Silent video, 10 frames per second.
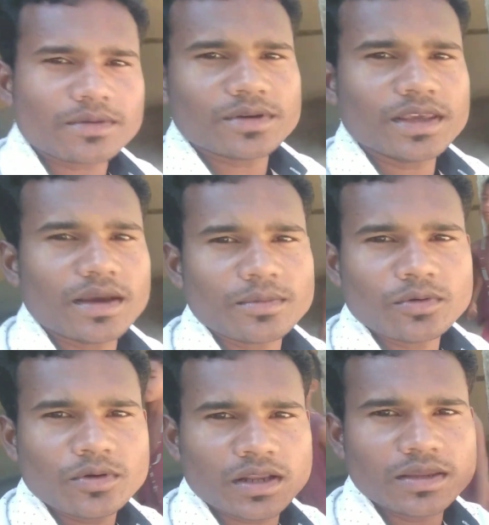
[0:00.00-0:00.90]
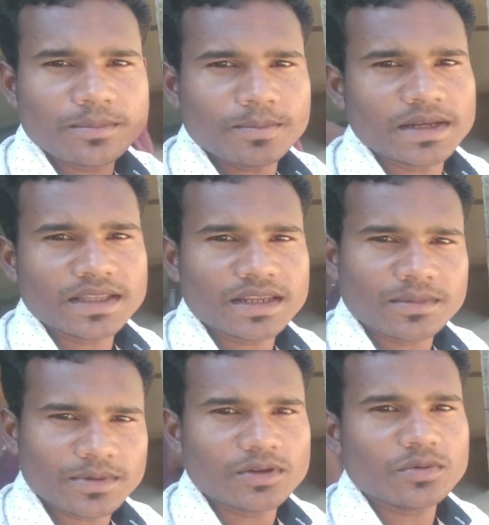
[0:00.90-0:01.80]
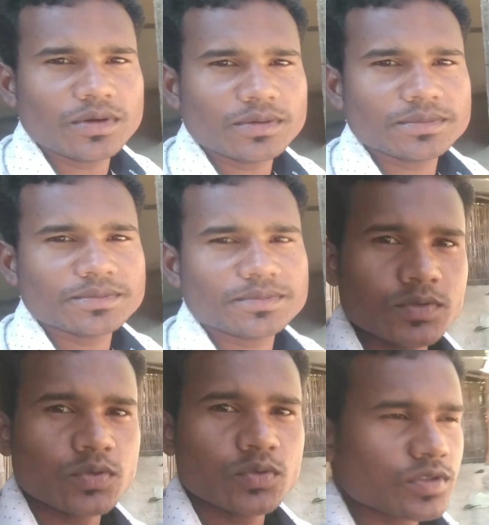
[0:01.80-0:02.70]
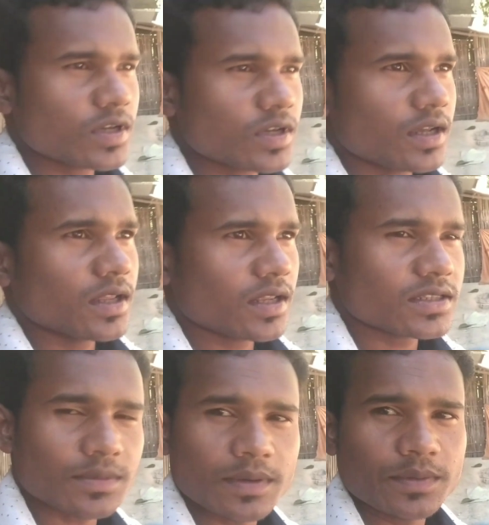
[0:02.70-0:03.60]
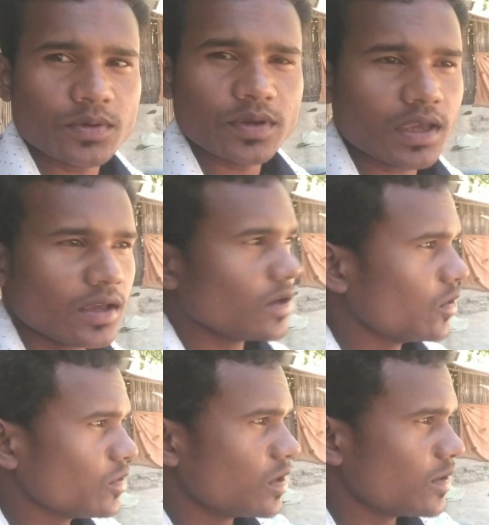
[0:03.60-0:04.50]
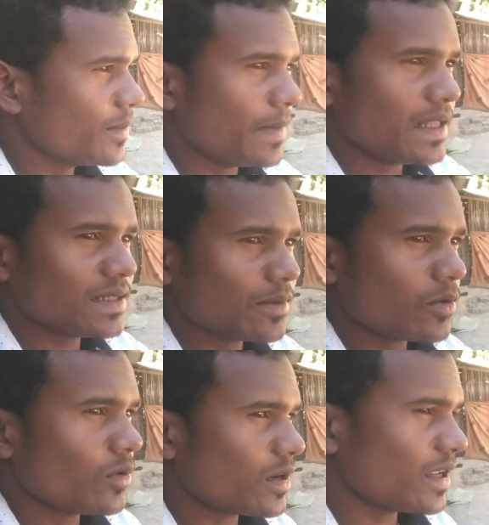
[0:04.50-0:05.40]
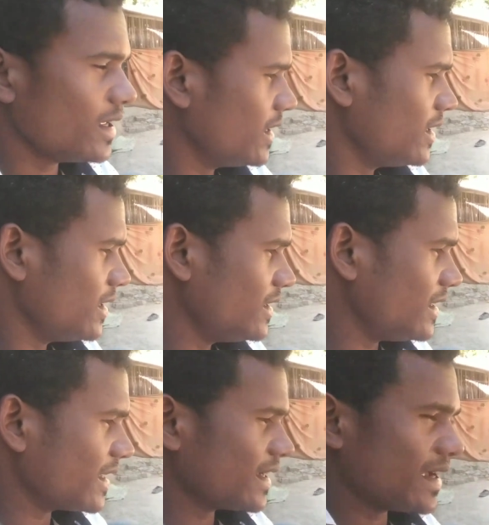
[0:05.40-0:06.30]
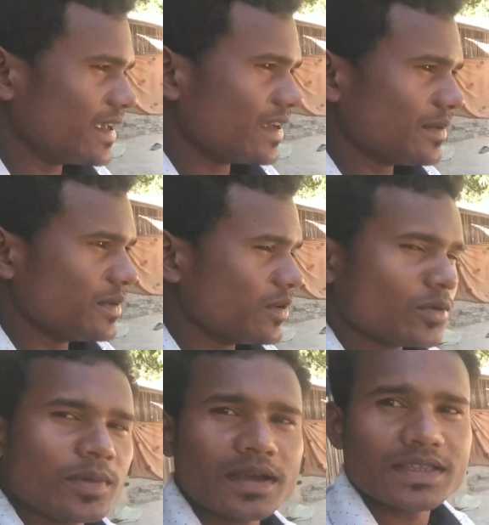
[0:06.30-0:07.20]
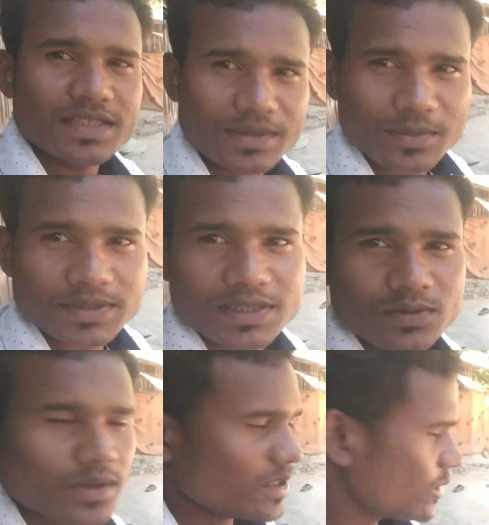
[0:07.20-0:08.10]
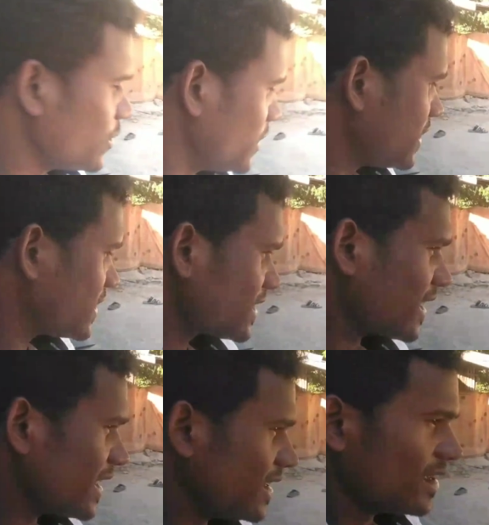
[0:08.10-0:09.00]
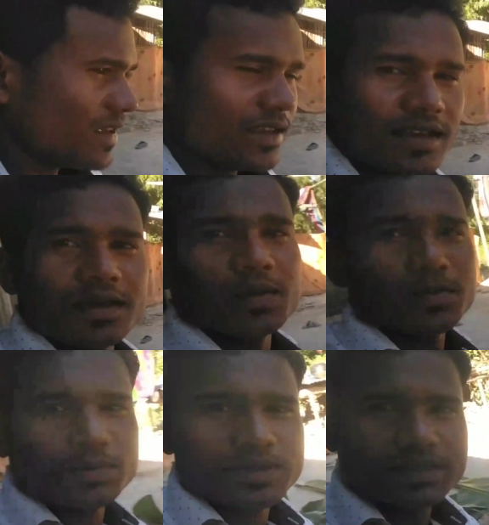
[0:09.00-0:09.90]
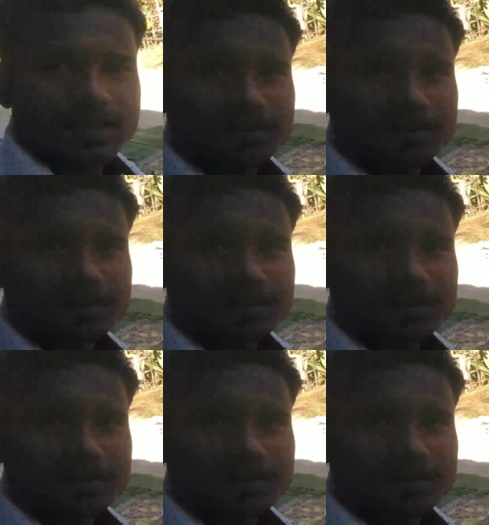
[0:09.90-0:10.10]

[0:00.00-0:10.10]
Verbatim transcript: में दिखाऊंगा ठीक है आप लोग खाली बने रहिए वीडियो में जो उसका खाना खाने का समय भी हो गया उधर बैल सबको खोल रहा है यहाँ के खाएगा अभी और बाकी जितने भी बच्चे लोग हैं इसको इधर से खाएंगे आप लोग देख